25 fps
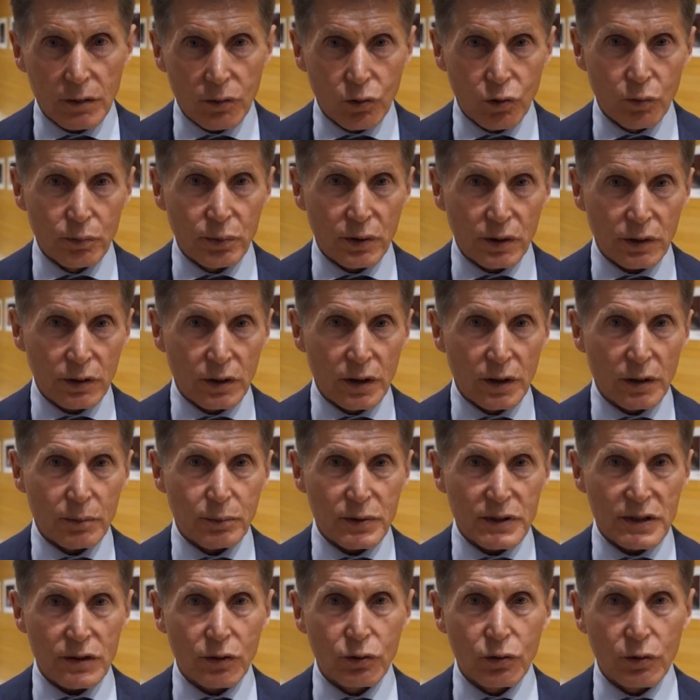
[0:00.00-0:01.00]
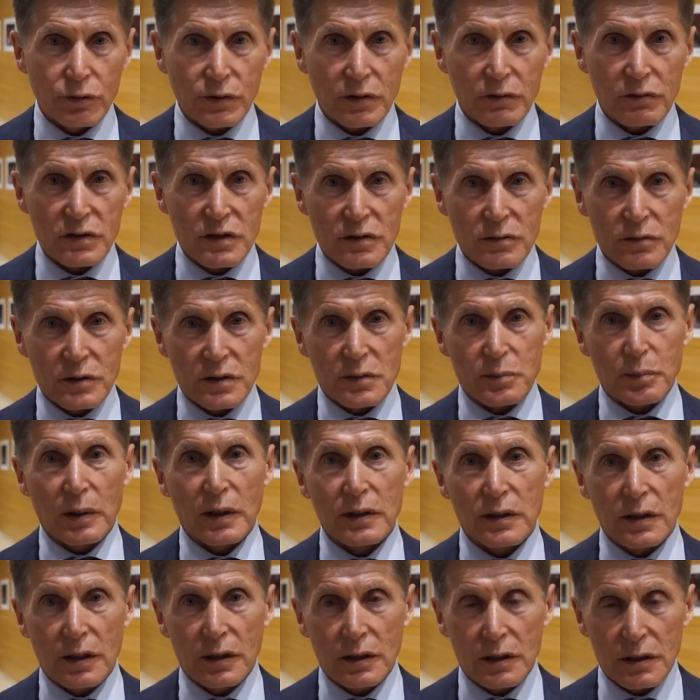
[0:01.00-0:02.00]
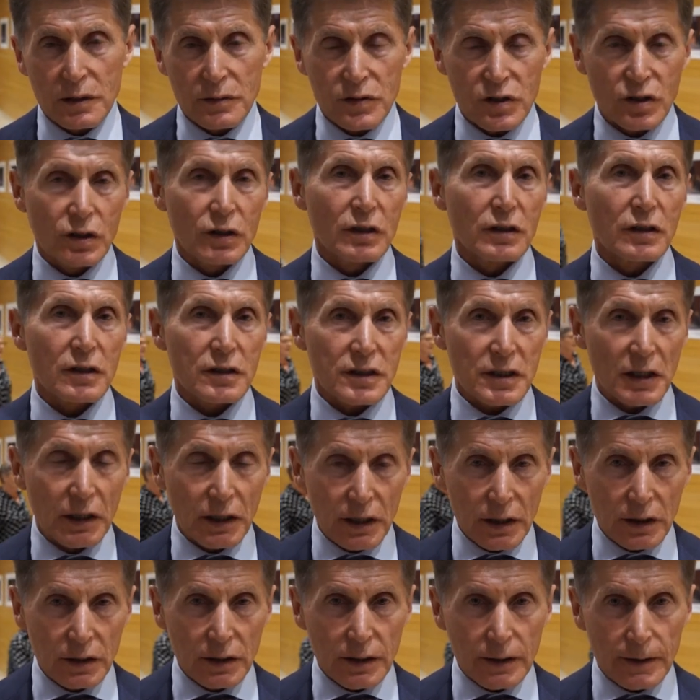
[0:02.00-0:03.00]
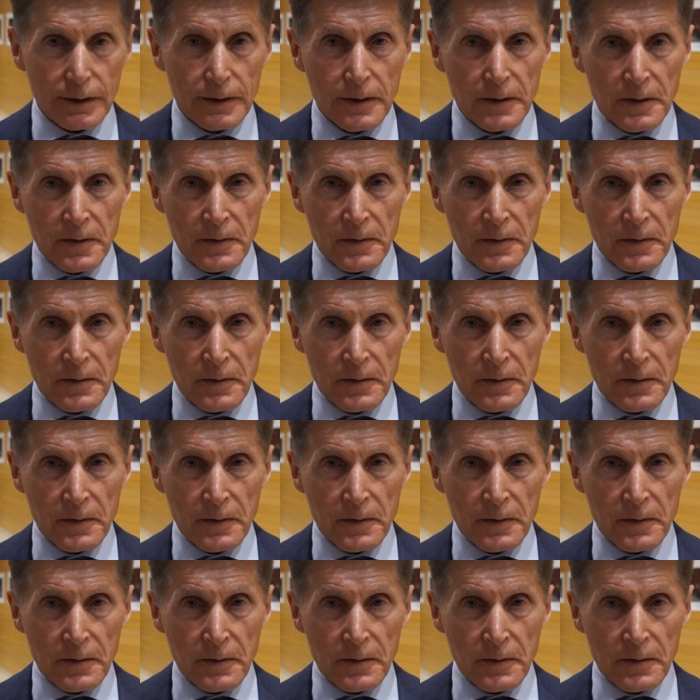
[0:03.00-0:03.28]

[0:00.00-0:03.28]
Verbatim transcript: оперные постановки исполняла Зинаида Царенко.